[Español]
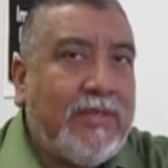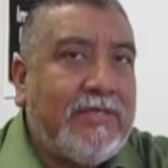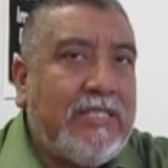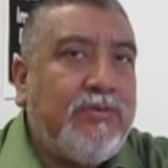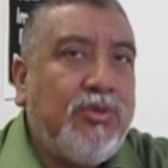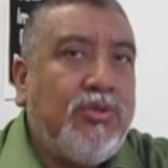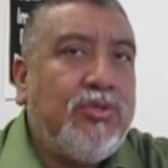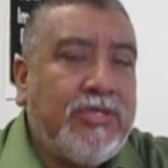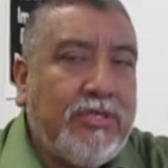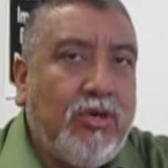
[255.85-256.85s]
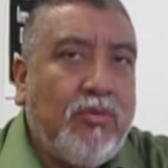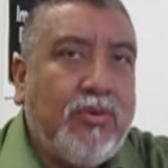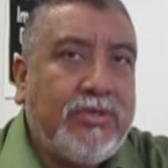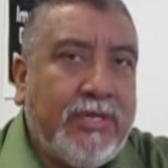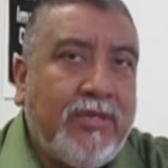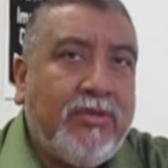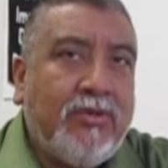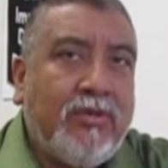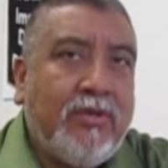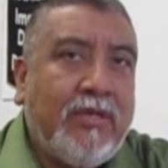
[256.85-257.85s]

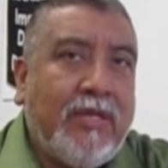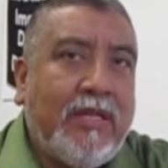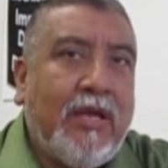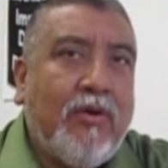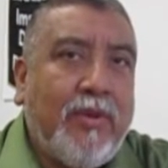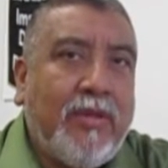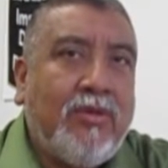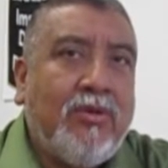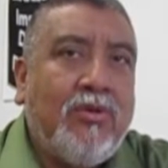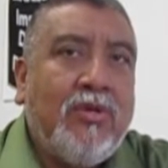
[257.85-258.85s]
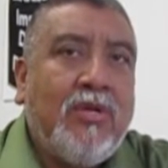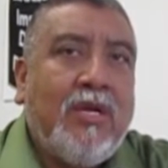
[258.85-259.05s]
6.5% de, de aumento.